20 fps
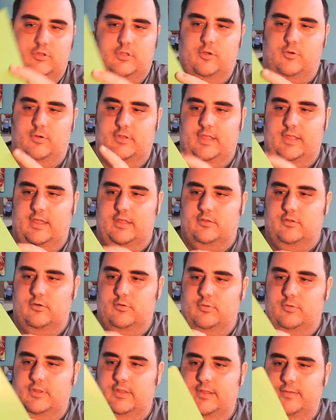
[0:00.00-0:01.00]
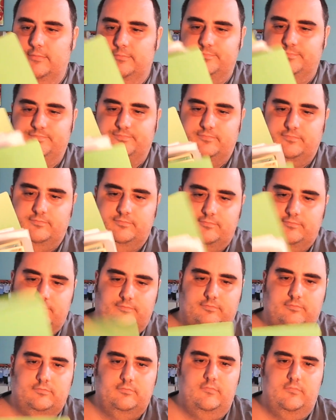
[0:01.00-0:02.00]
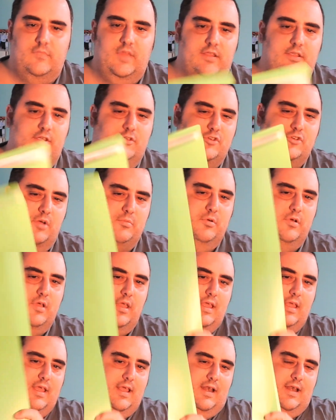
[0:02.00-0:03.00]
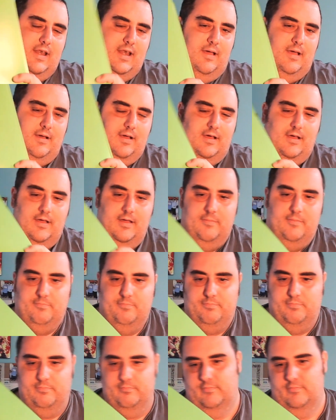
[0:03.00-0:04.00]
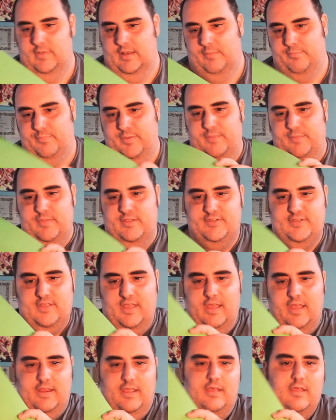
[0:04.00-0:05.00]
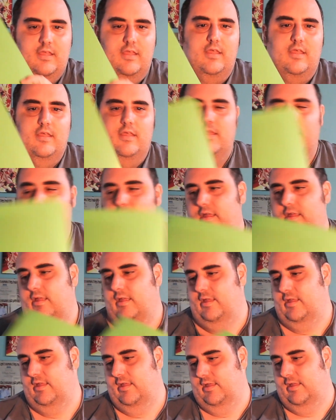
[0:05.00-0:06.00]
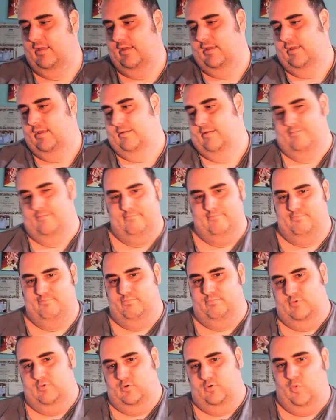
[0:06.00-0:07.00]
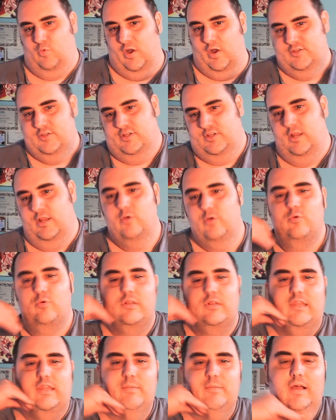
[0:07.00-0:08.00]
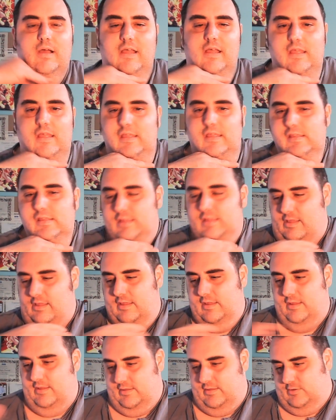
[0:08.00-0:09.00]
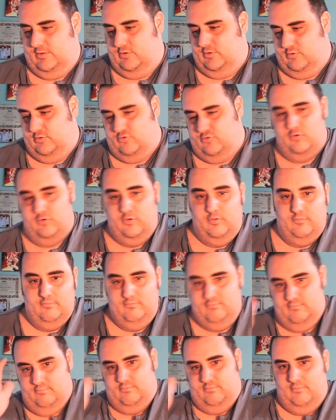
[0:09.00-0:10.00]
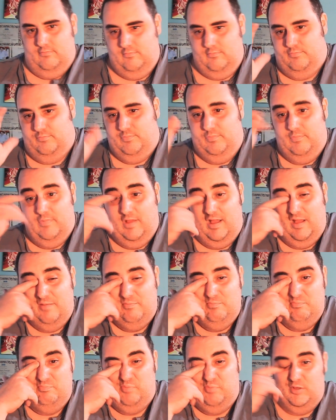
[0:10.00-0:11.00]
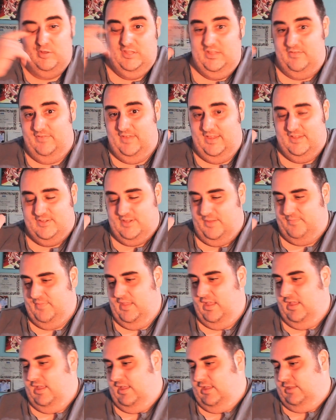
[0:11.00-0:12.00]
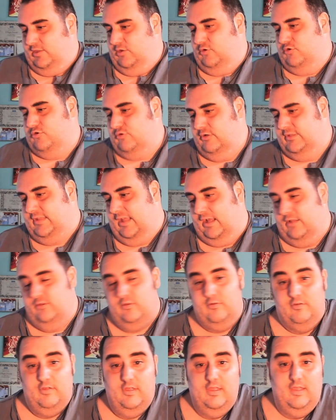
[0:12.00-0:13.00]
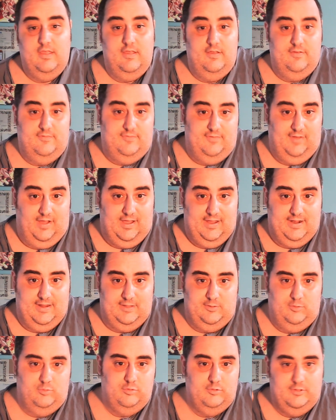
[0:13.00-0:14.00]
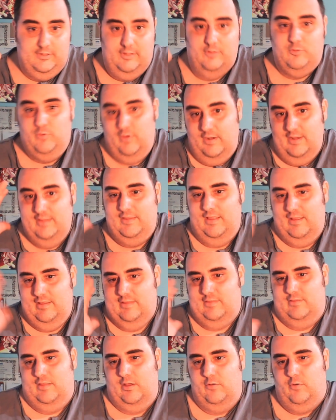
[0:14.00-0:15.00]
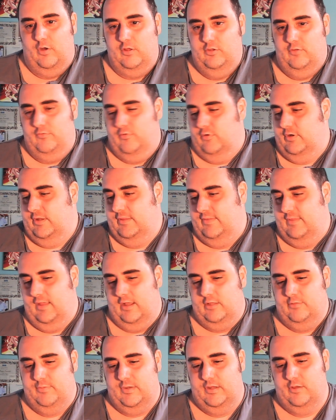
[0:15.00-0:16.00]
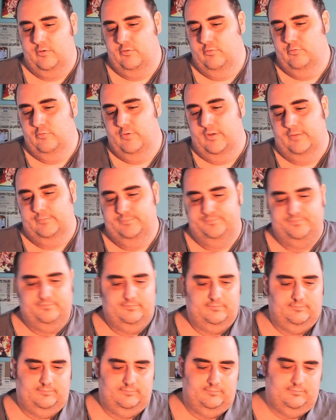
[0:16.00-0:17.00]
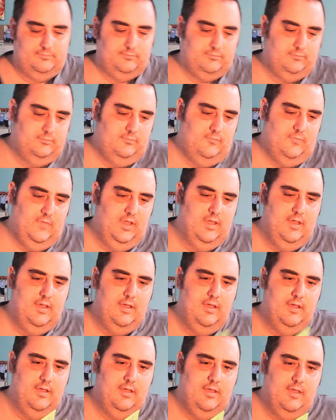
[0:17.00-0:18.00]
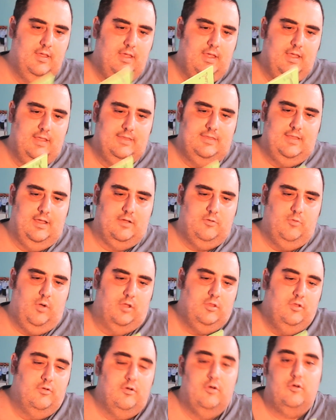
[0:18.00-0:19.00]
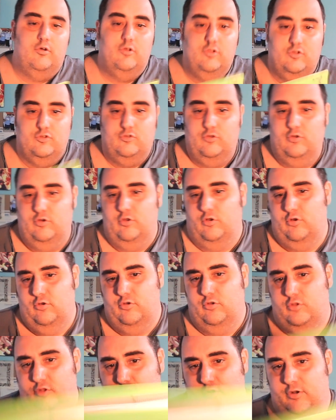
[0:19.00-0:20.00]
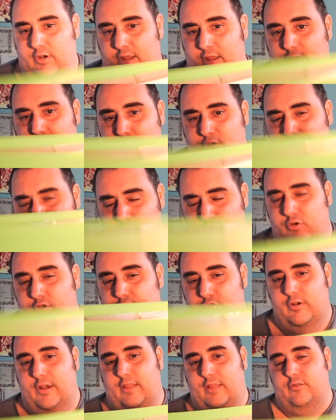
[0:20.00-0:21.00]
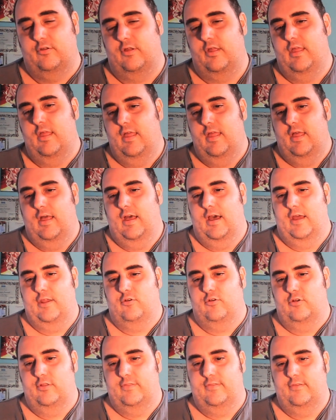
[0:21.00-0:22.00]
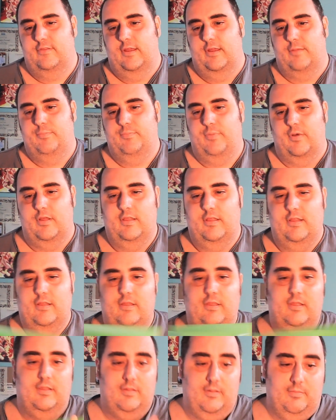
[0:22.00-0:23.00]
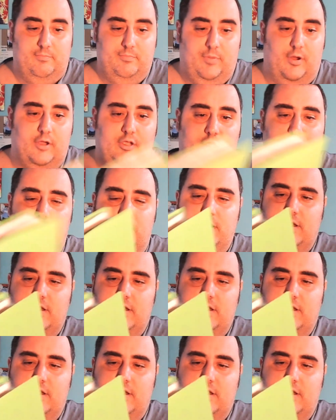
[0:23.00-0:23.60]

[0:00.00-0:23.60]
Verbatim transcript: qua dentro, quindi diciamo la, le prime serie e, e quasi le ultime eh, sono un, un, po' divise. Devo soltanto fare tutte quelle da, da quando avevo iniziato, perché comunque eh, da quando ho, sono, ho ritornato, sono, ritornato a ricollezionare eh, Pokémon,